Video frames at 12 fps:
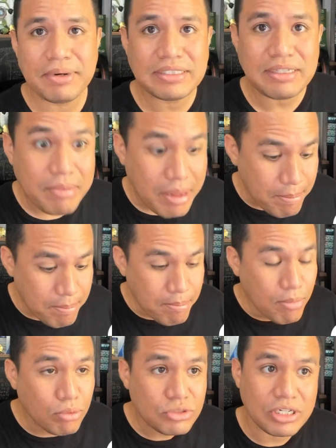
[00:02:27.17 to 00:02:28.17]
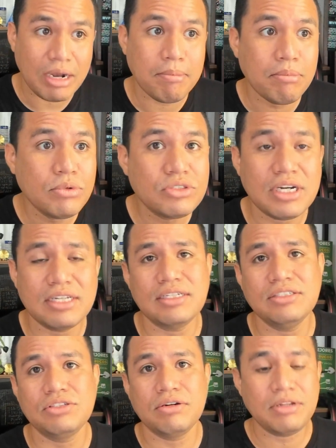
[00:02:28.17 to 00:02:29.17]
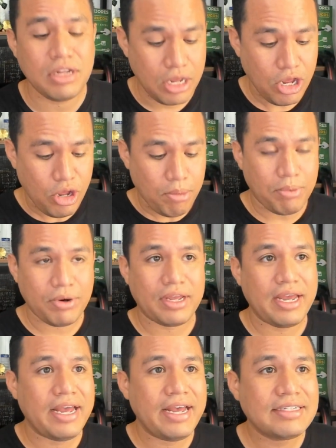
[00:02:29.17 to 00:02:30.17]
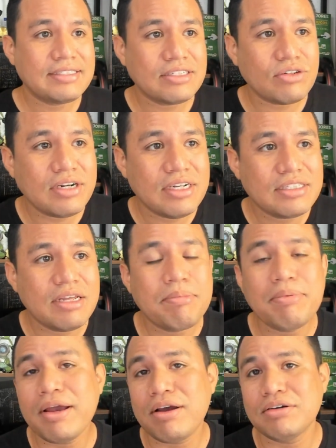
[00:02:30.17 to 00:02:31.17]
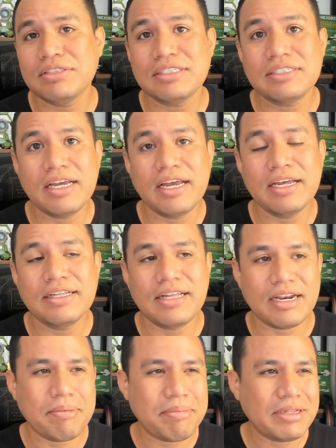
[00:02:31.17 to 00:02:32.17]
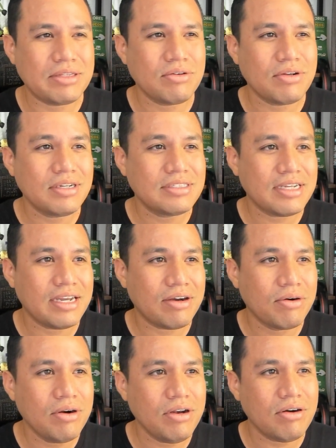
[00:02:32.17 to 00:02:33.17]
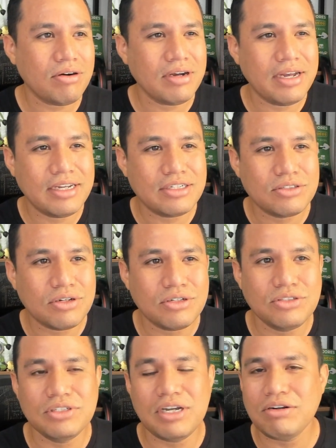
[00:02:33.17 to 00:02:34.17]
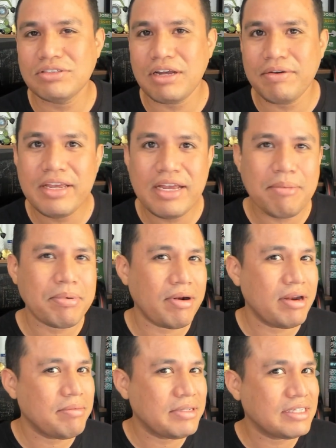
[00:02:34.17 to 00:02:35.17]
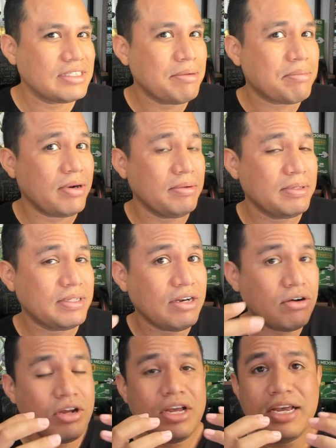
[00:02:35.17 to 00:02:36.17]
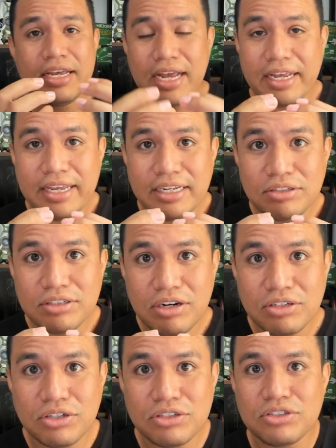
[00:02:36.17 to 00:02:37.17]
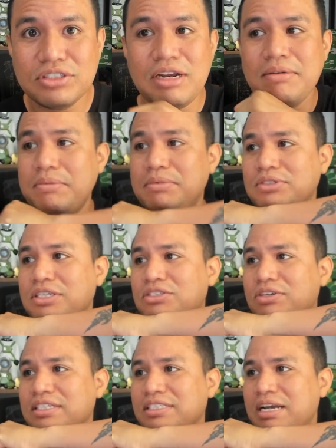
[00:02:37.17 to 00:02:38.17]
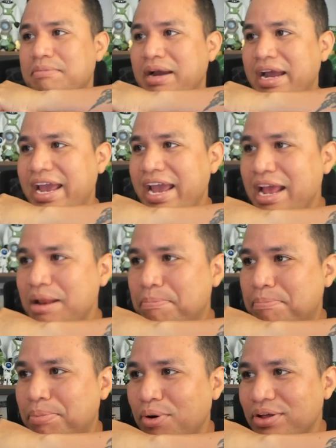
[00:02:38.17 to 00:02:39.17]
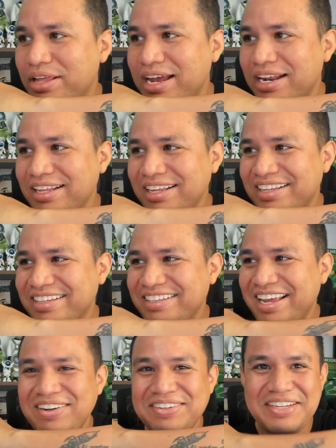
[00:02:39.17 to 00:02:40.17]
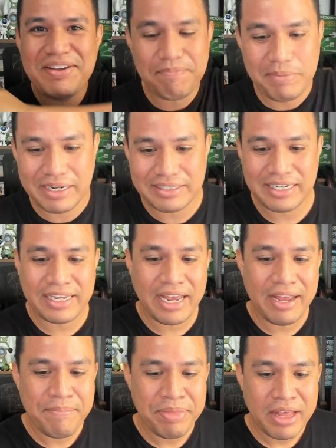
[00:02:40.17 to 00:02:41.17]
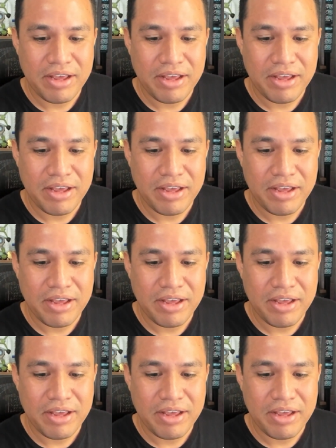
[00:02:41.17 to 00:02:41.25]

préstame mucha, mucha atención porque este son el tipo de cosas que de repente uno dice, Julio, esto yo ya lo sabía, probablemente sí, probablemente no. Y aquí es donde nosotros llamamos esto que se llama el poder de lo simple. Así que